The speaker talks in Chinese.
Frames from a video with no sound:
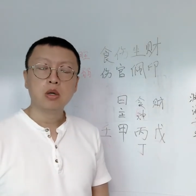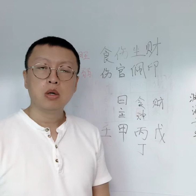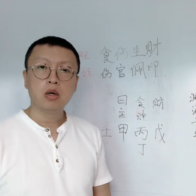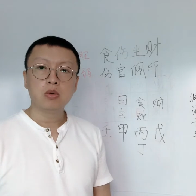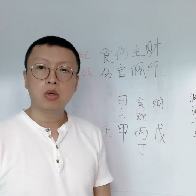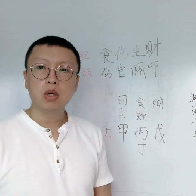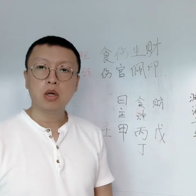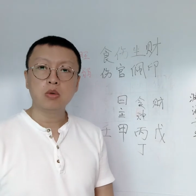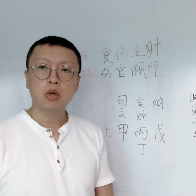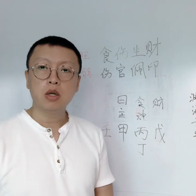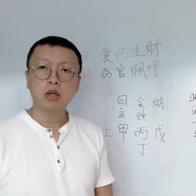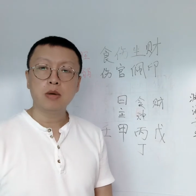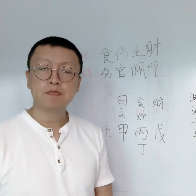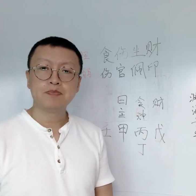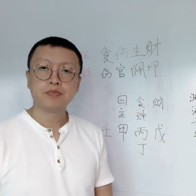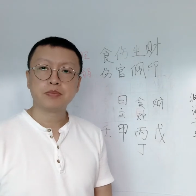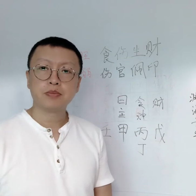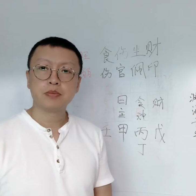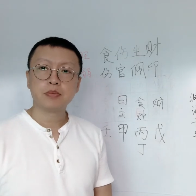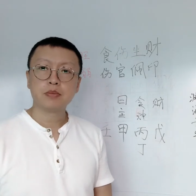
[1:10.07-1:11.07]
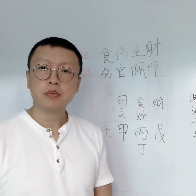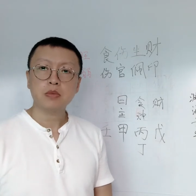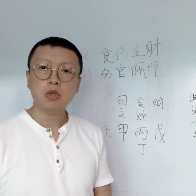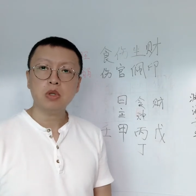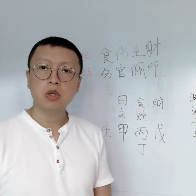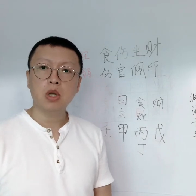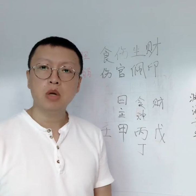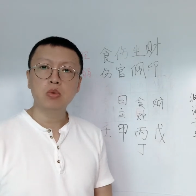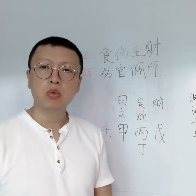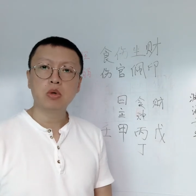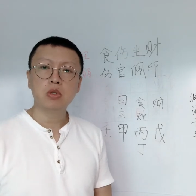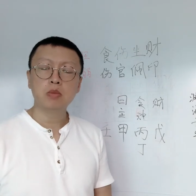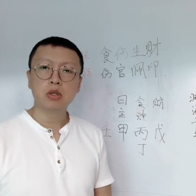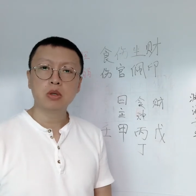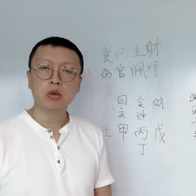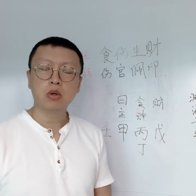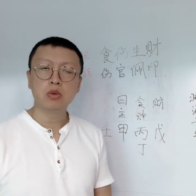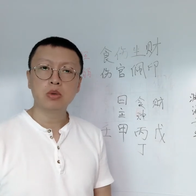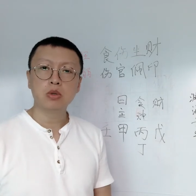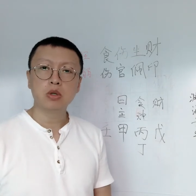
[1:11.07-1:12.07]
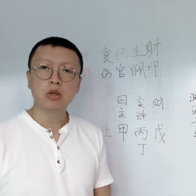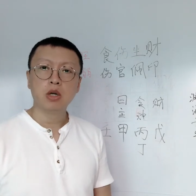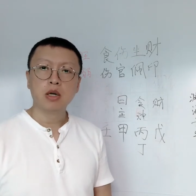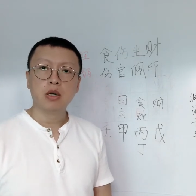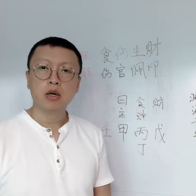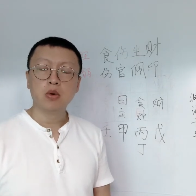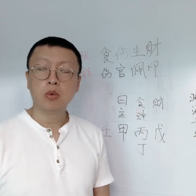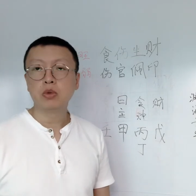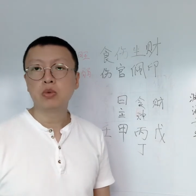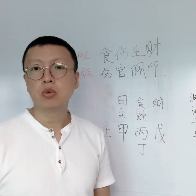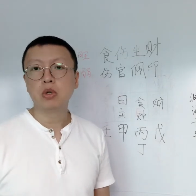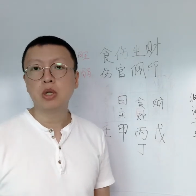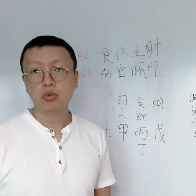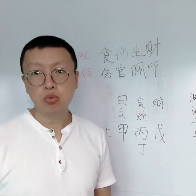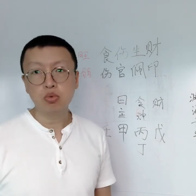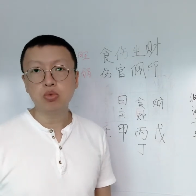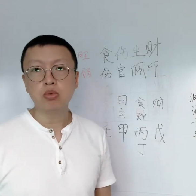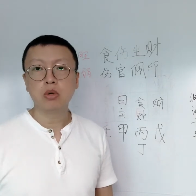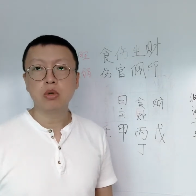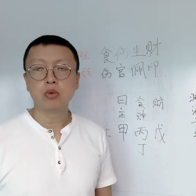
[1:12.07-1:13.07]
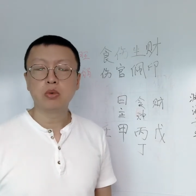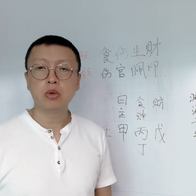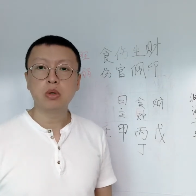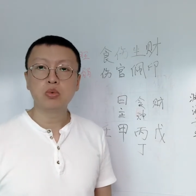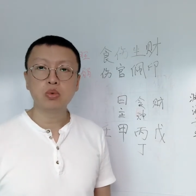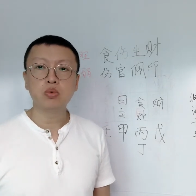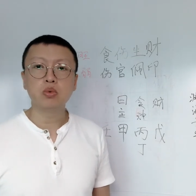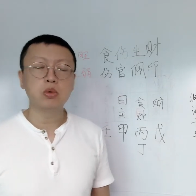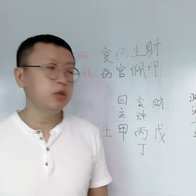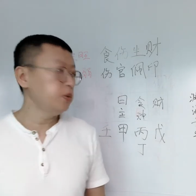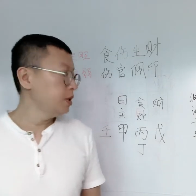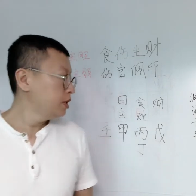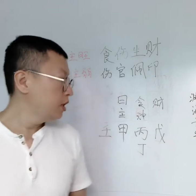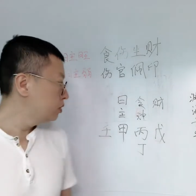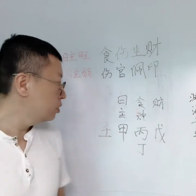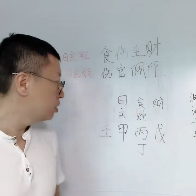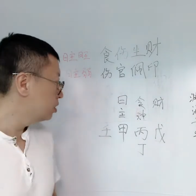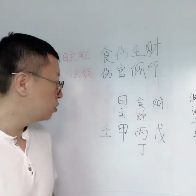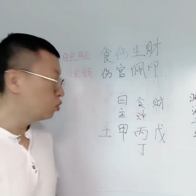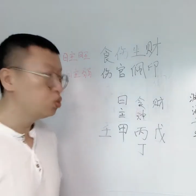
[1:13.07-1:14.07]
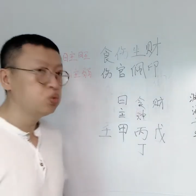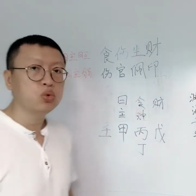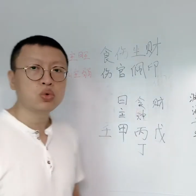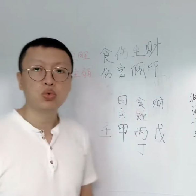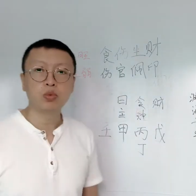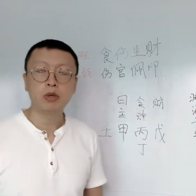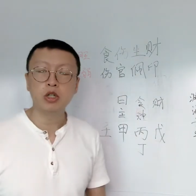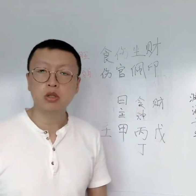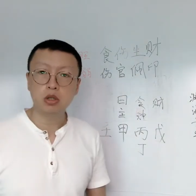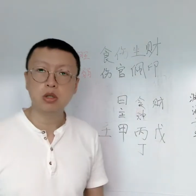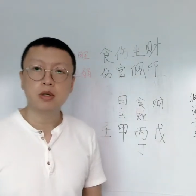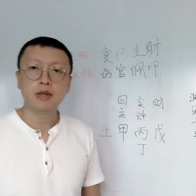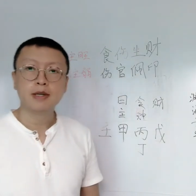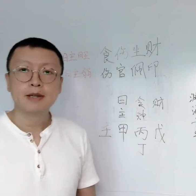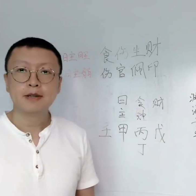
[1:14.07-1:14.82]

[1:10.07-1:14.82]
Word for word: 所以很多人呢，他如果是不行的话，就是呃，我就鼓励他去读书，鼓他去读书，因为印就是读书，储备知识。